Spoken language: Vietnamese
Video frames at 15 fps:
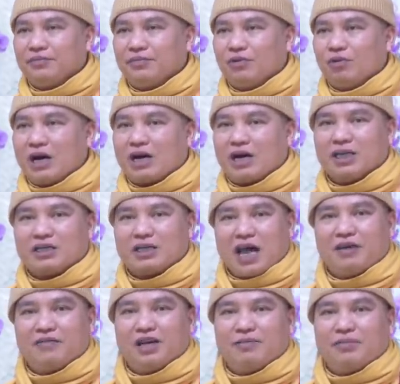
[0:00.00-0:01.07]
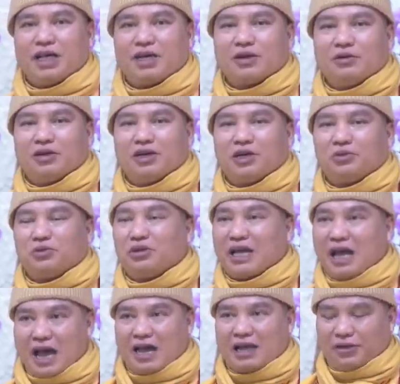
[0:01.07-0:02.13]
hoặc á, sai với mệnh của người chủ
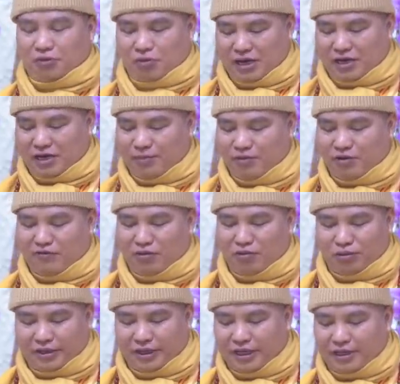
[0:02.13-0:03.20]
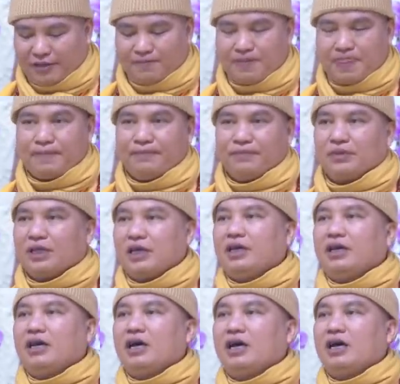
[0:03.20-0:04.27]
nhà cái quan niệm của phong thủy á,
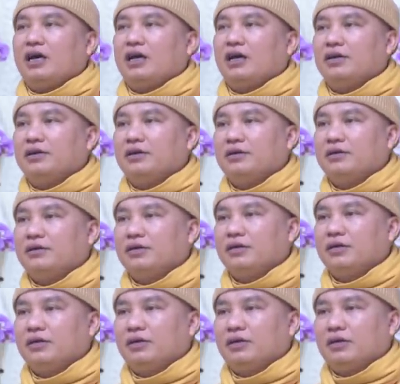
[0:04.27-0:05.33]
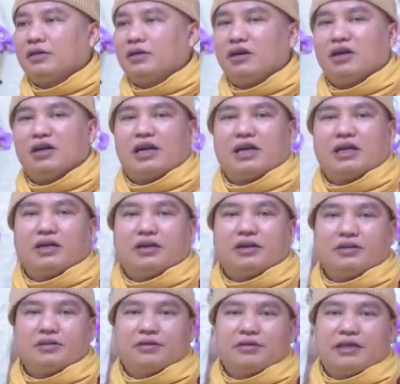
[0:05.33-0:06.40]
thì ờ, thường là
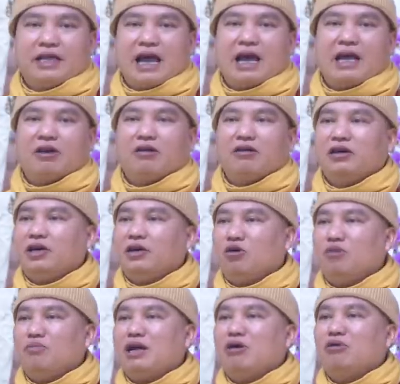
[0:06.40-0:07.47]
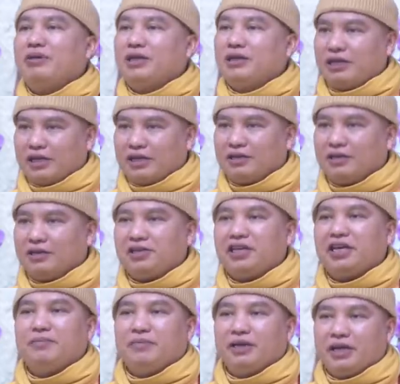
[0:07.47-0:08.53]
nhà hay có người ốm đau bệnh tật cứ
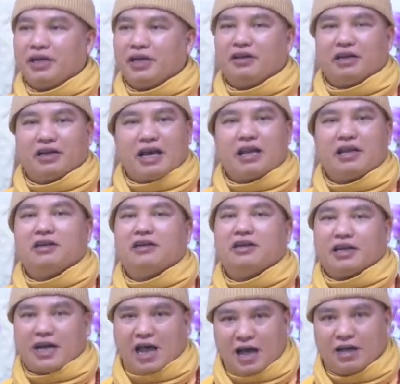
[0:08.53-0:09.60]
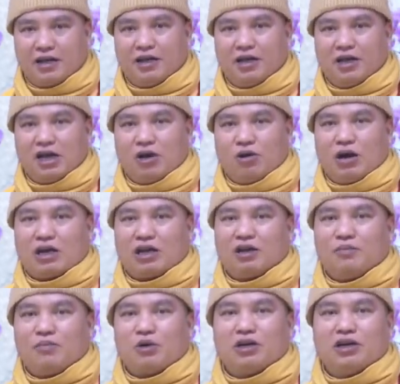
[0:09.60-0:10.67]
triển miên hết người này đến người khác hoặc là
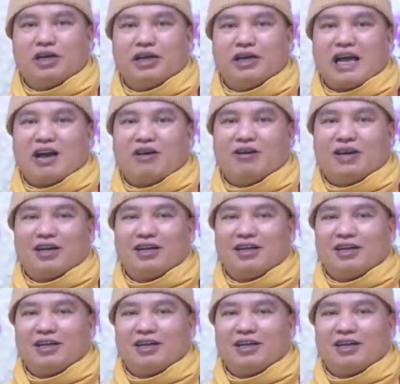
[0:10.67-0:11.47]
có một người nào á,